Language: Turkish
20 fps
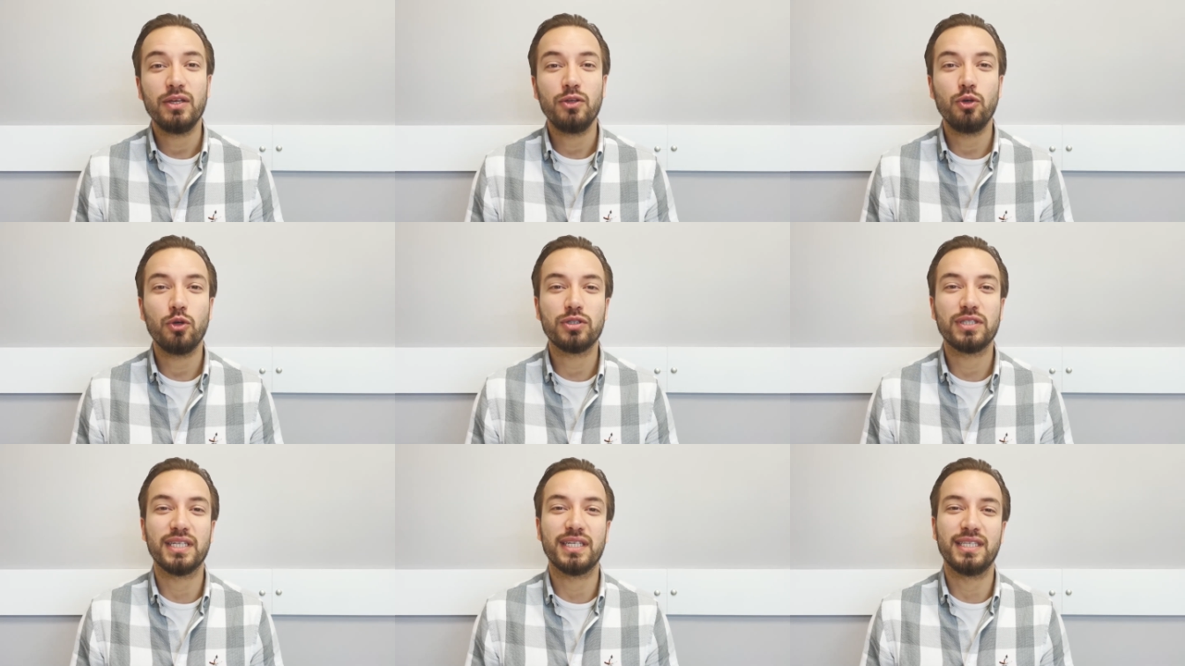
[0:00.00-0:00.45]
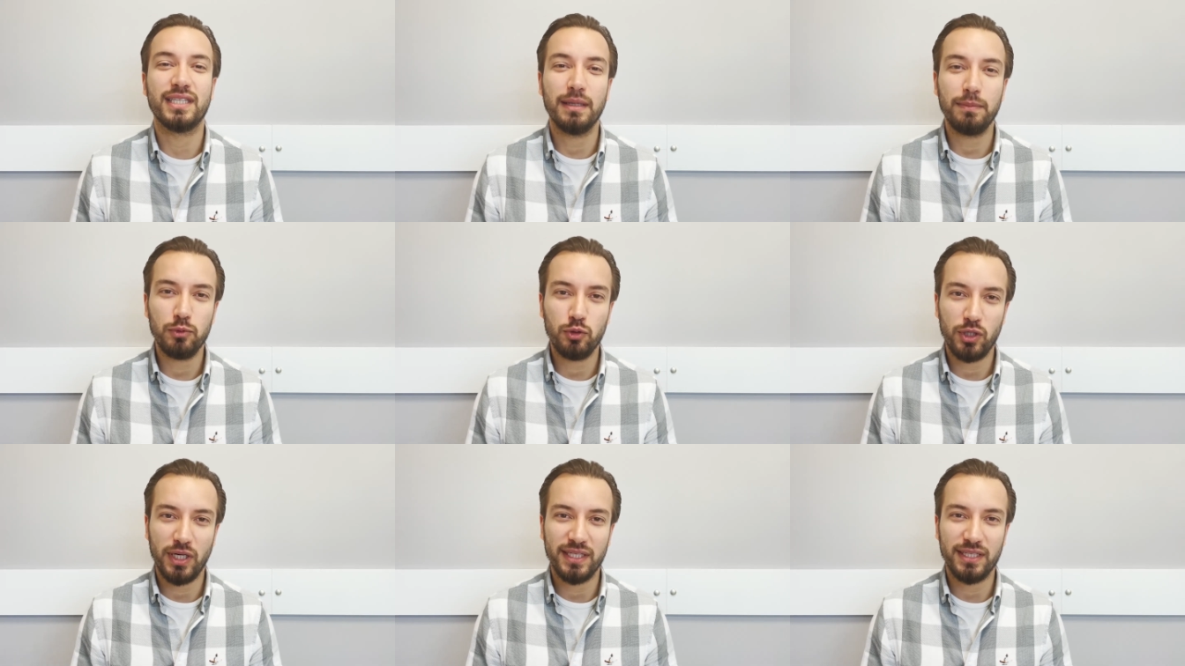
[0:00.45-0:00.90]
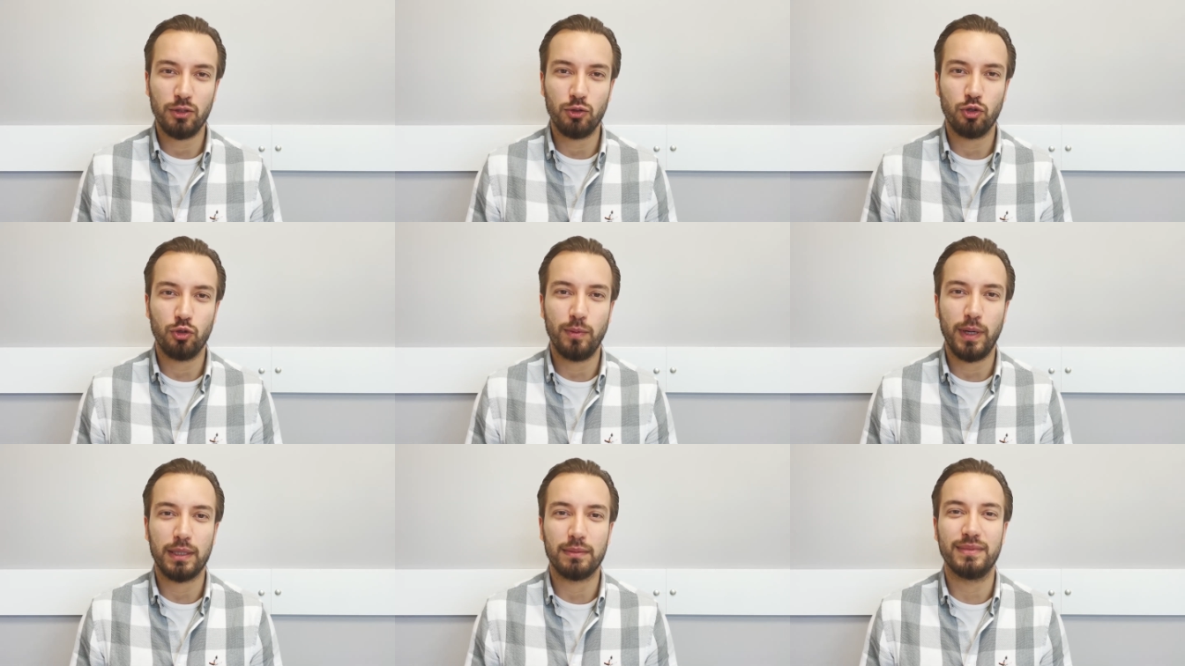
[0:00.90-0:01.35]
yoksa kitap üzerinden
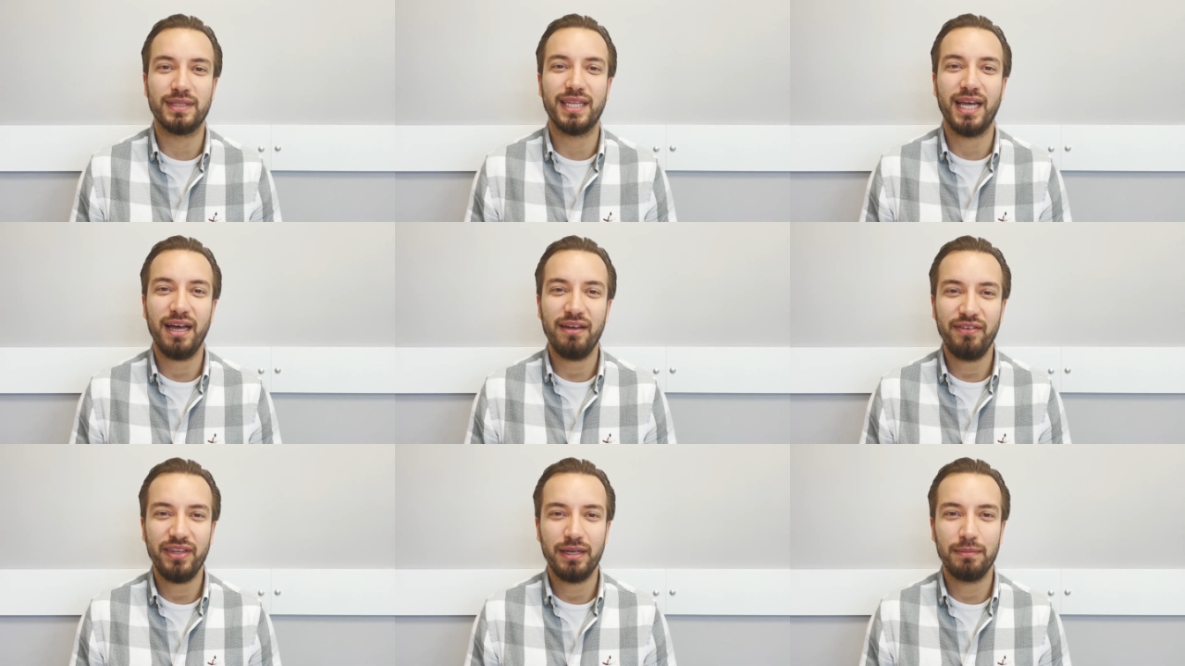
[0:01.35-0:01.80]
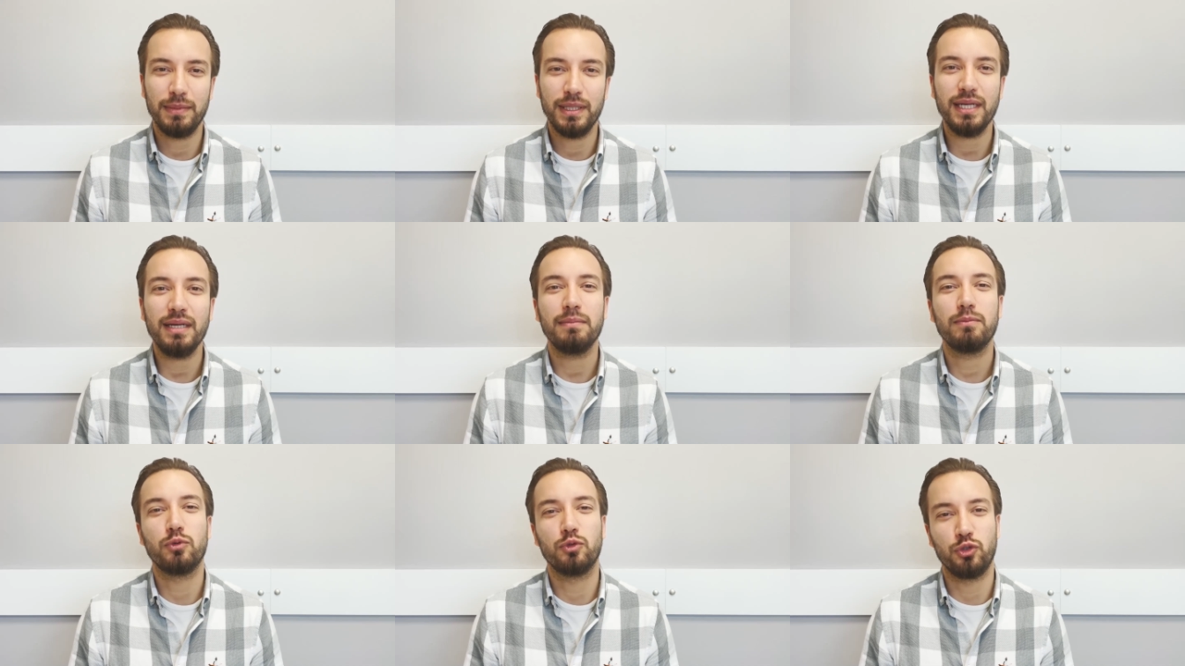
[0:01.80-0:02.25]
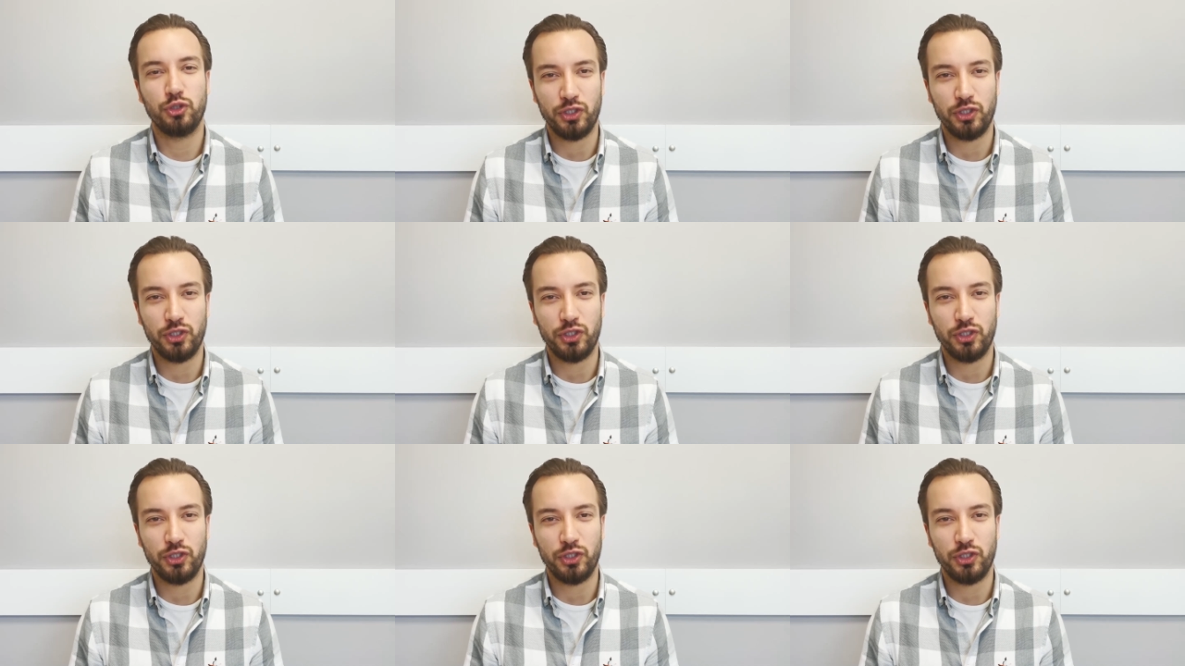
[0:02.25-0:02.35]
okumak mı daha verimli bunun